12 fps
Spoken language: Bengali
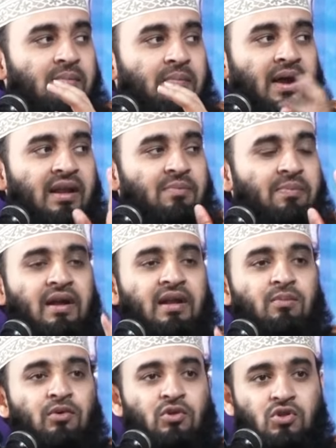বানের
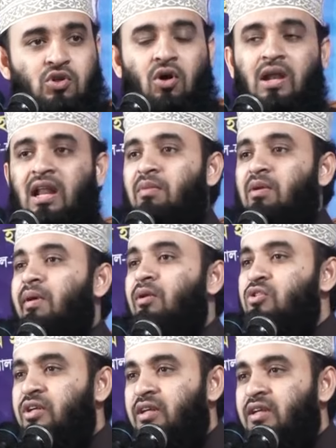পানির মতো ঢল নামে
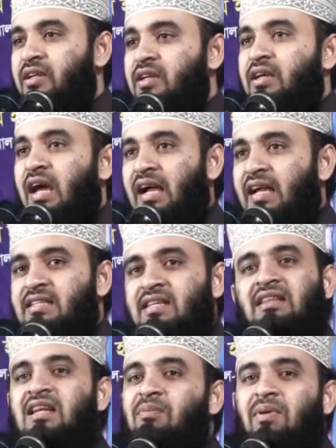মানুষের আগে
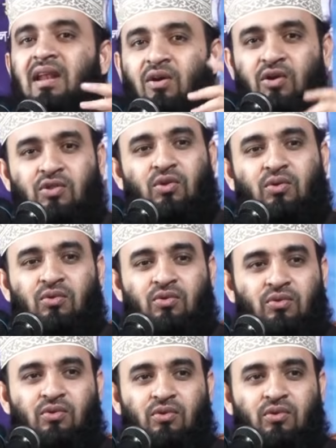যাত্রাপালা হইতো
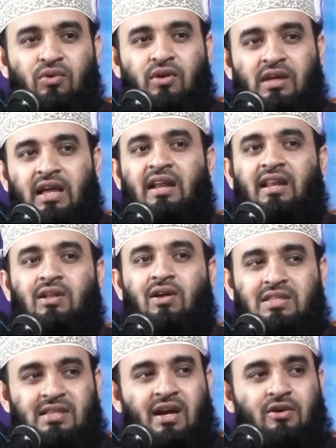গানের
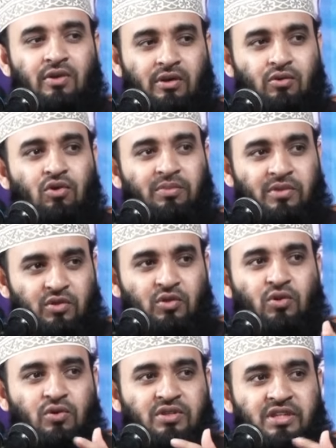কনসার্টও এখন কমতে
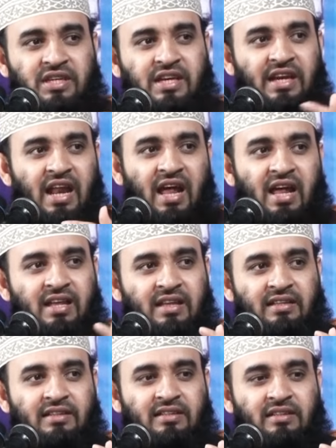শুরু করছে ঠিক কিনা
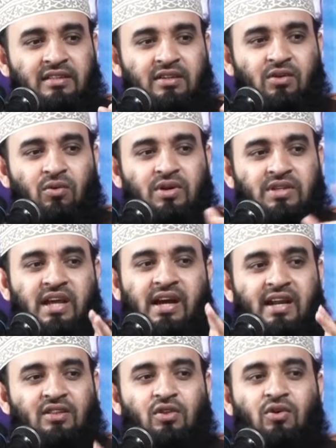ওই
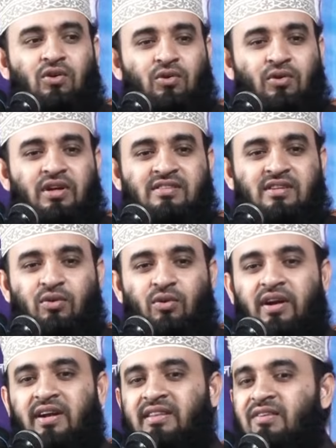জায়গাটা দখল করে নিছে
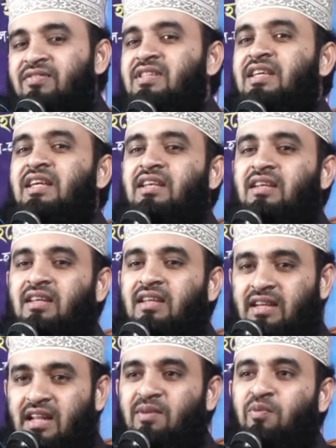কোরআনের তাফসির
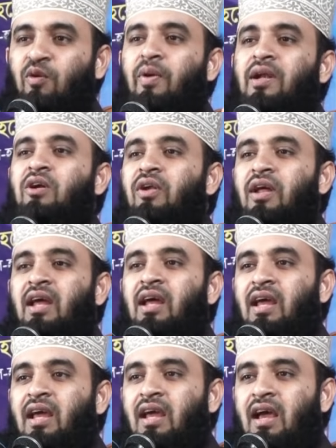এটাই প্রমাণ করে
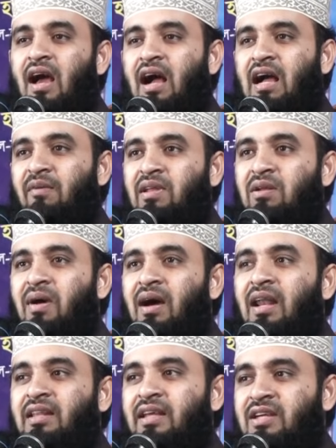আগামীর
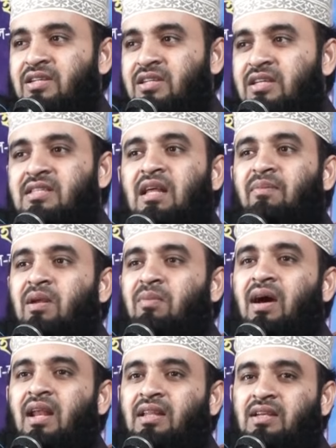বাংলাদেশ ইসলামের
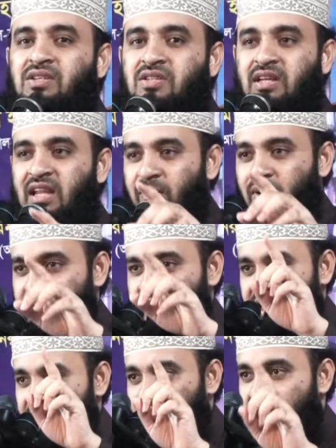বাংলাদেশ চিল্লায় বলেন
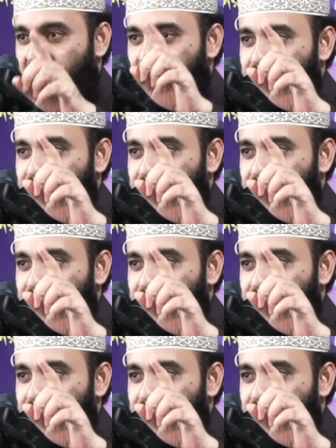ঠিক কিনা